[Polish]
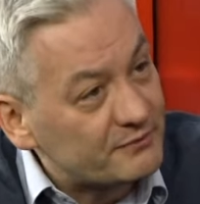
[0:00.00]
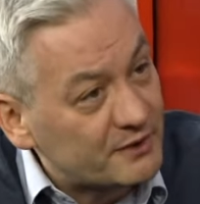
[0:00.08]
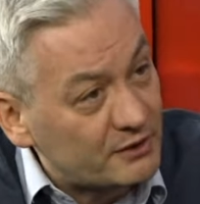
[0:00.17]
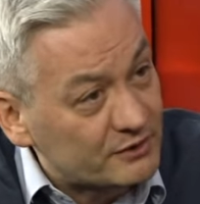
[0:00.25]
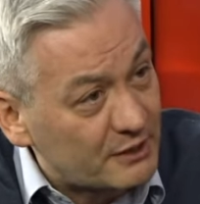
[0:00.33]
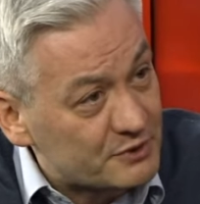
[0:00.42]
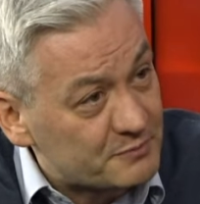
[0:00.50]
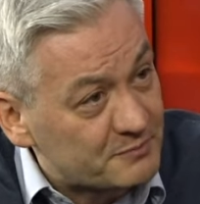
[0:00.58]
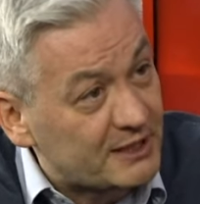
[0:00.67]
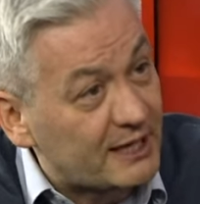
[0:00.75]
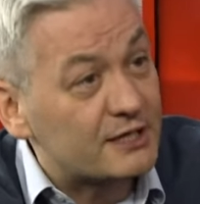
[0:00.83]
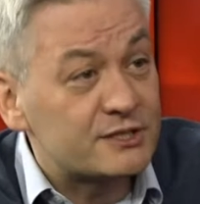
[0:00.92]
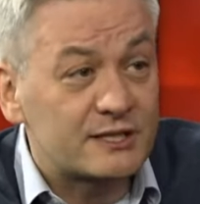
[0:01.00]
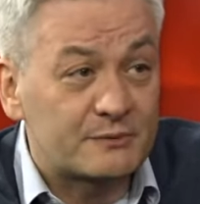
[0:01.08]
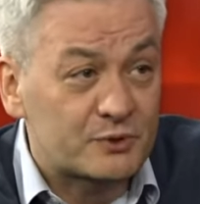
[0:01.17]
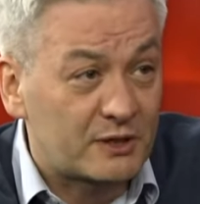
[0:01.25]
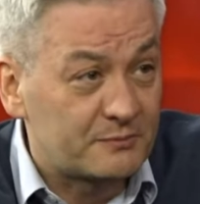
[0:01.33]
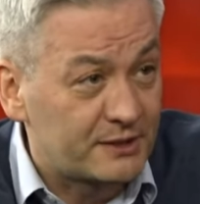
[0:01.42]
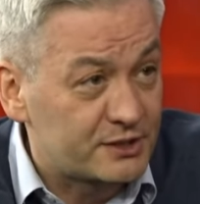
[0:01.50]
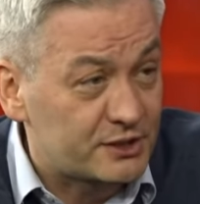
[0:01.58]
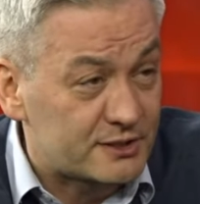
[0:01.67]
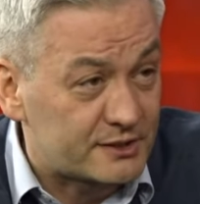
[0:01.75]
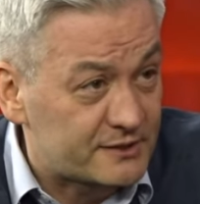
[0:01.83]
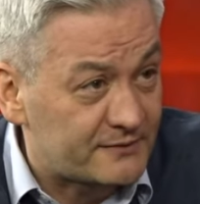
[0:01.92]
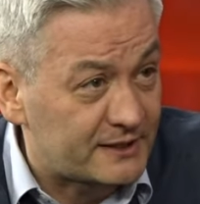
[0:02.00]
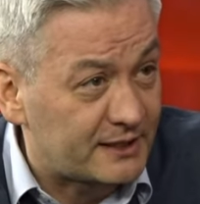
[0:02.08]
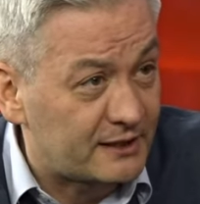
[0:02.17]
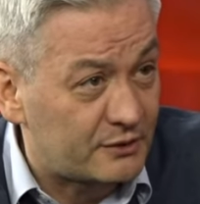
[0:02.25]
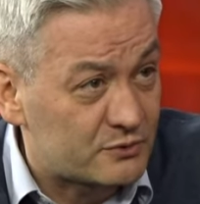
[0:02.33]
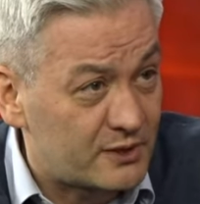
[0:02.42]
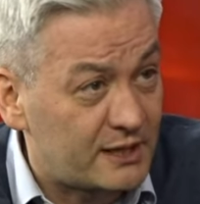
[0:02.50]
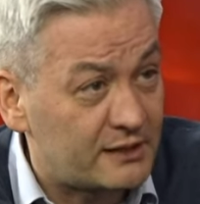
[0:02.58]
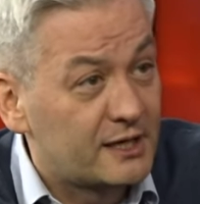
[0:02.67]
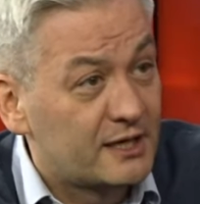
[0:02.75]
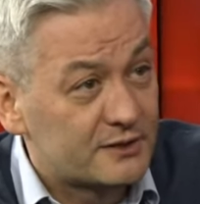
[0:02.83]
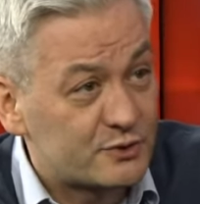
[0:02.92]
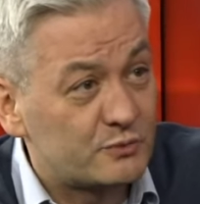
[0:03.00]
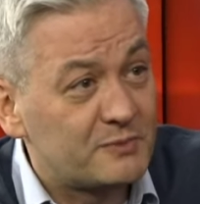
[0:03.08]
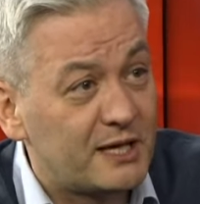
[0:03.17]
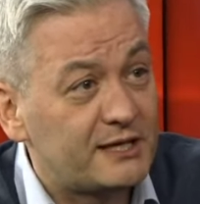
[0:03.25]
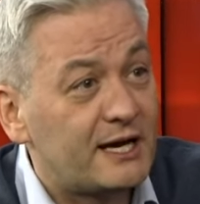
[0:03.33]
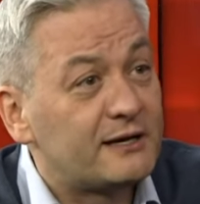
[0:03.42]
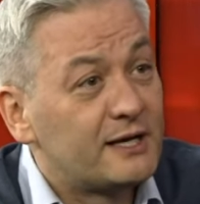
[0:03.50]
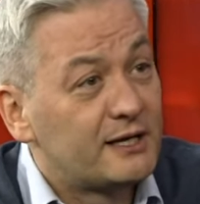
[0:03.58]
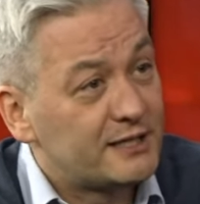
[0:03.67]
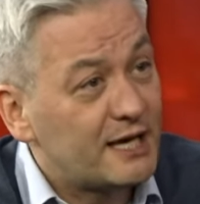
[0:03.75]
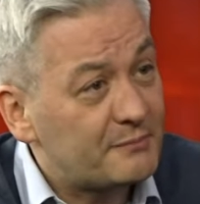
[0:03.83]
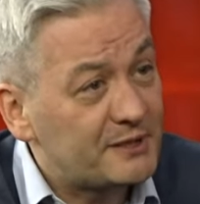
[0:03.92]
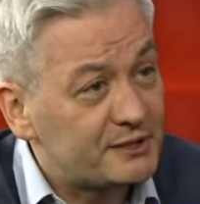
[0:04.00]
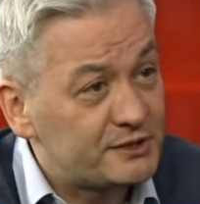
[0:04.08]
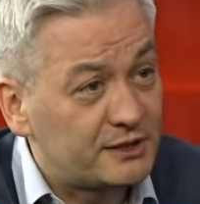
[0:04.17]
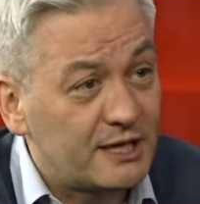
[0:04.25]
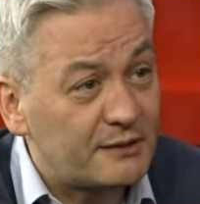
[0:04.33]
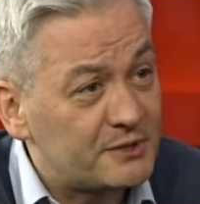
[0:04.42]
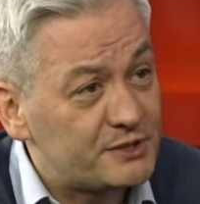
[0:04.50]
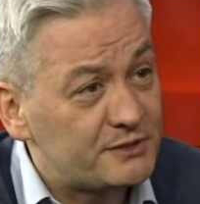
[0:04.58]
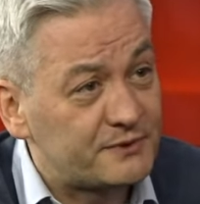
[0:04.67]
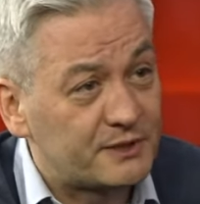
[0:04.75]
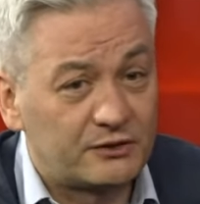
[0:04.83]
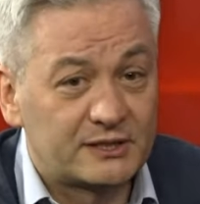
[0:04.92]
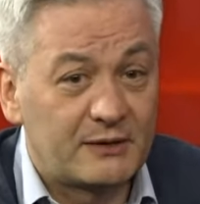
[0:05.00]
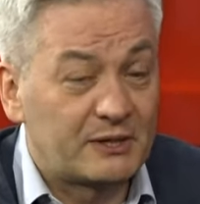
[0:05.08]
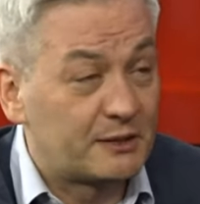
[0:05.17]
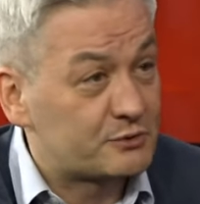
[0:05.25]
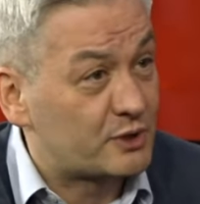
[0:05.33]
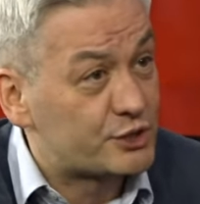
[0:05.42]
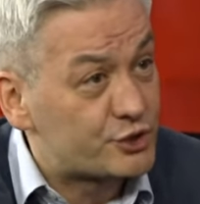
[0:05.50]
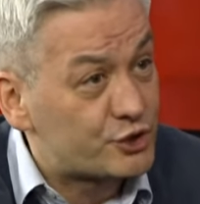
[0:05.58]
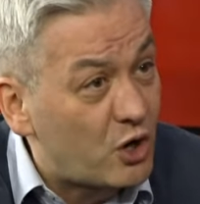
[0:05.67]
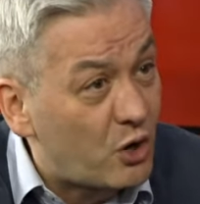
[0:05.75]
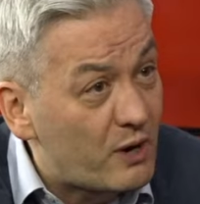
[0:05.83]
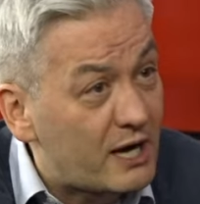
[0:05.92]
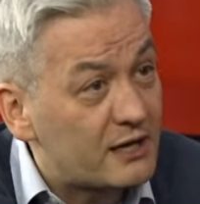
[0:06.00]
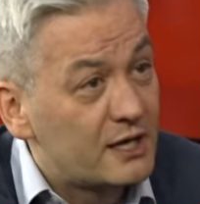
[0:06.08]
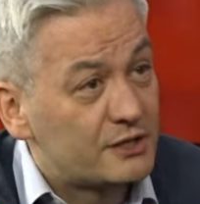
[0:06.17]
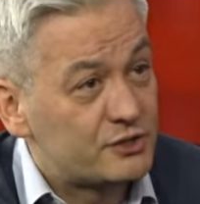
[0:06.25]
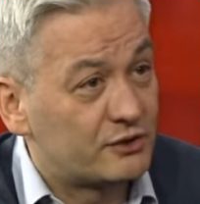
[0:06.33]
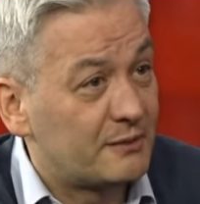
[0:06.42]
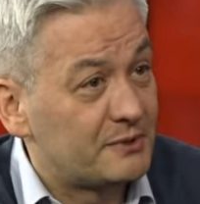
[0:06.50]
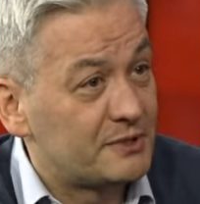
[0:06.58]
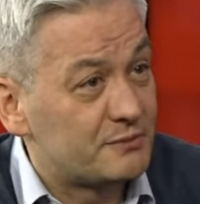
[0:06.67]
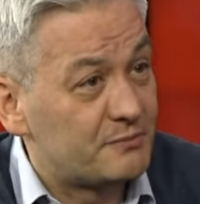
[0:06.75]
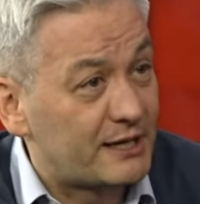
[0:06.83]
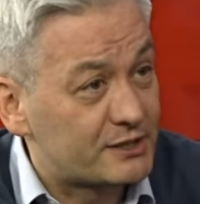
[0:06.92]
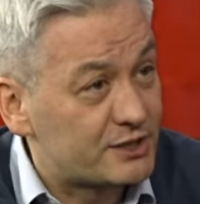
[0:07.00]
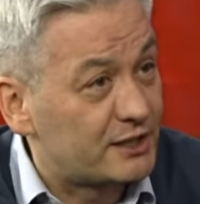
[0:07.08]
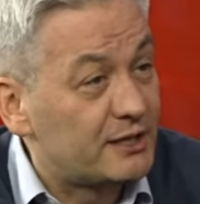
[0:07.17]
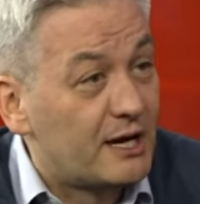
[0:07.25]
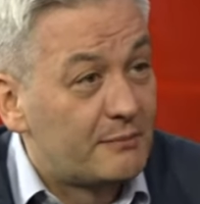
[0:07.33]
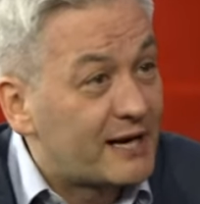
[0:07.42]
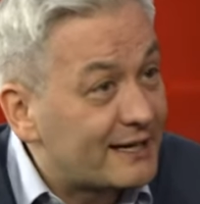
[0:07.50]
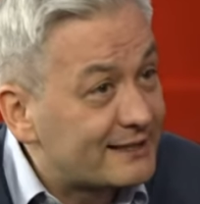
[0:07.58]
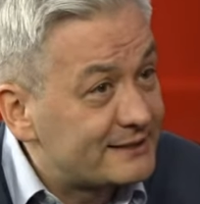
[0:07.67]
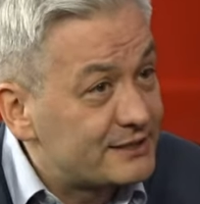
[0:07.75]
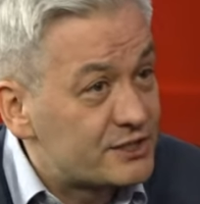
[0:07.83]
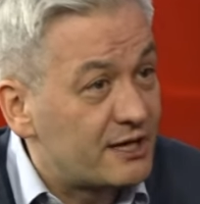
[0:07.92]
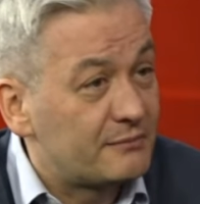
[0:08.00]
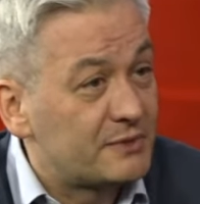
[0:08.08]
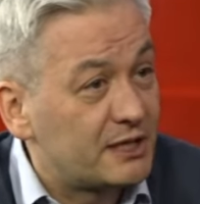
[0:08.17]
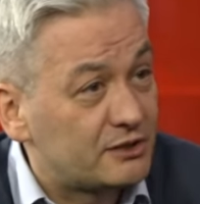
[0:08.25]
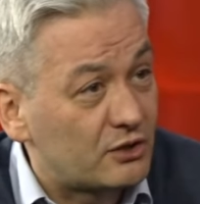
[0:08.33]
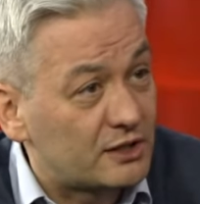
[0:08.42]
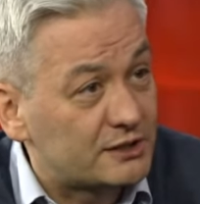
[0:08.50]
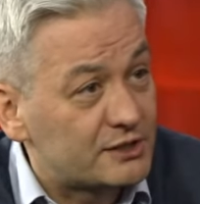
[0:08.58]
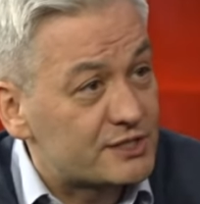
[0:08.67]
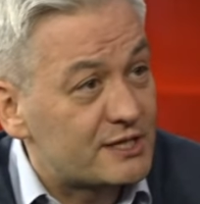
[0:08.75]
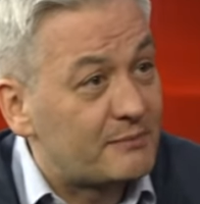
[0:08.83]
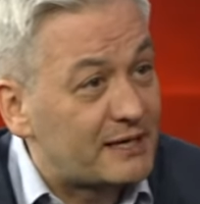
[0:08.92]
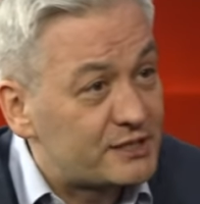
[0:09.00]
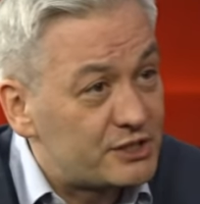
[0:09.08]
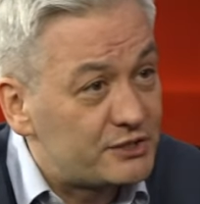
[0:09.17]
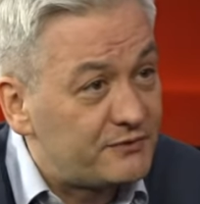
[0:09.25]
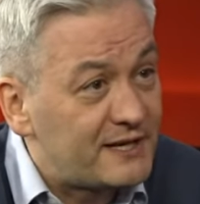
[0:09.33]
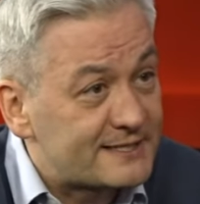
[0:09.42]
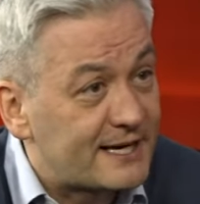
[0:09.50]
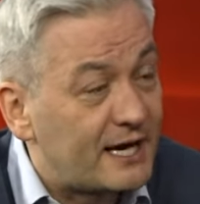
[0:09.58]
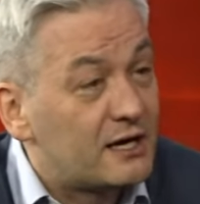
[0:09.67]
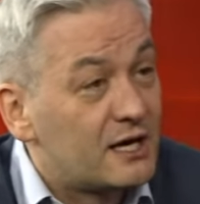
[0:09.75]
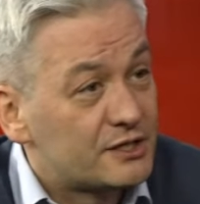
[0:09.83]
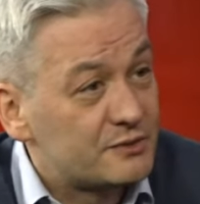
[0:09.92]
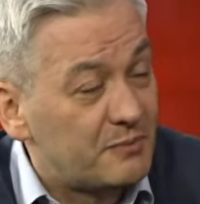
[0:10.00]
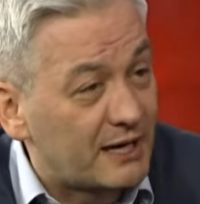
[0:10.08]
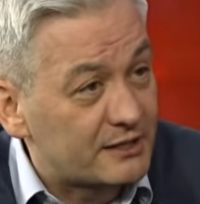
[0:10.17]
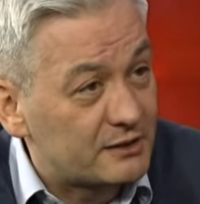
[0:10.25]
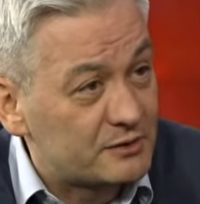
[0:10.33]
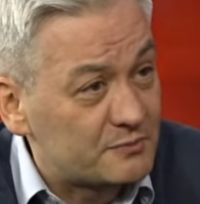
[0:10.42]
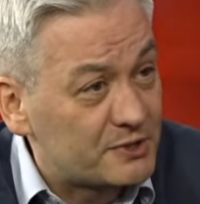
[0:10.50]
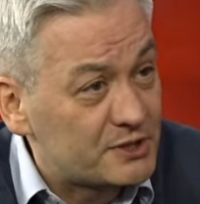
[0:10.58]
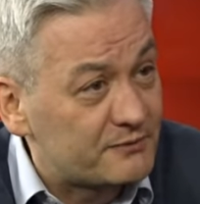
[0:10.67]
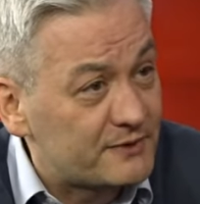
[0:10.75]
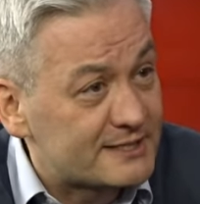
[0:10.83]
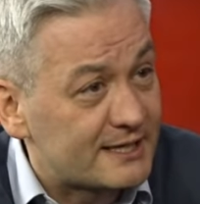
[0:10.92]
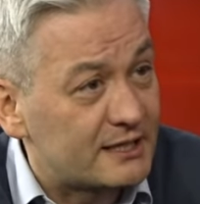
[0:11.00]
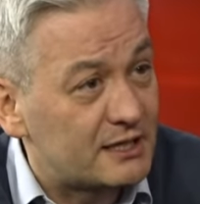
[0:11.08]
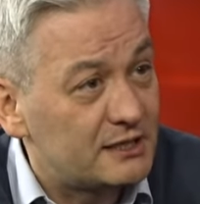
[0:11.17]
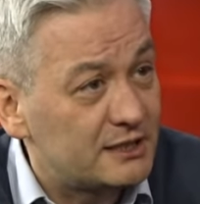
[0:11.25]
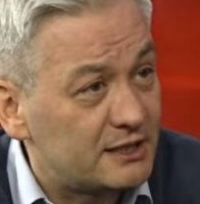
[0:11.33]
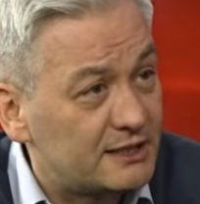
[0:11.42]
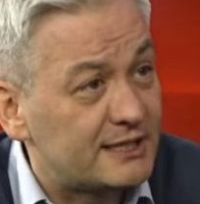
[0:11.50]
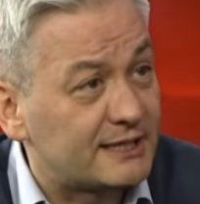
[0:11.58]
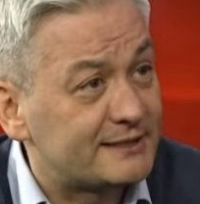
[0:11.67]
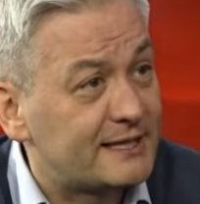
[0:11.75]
wyglądały szpitale? Czy na przykład będzie stosowana klauzula sumienia? Jak będzie, jak będzie wyglądała na przykład szkoła? Czy ona będzie bardziej praktyczna, mniej teoretyczna, bardziej świecka? Czy, czy będzie więcej religii no dobrze, i tak dalej?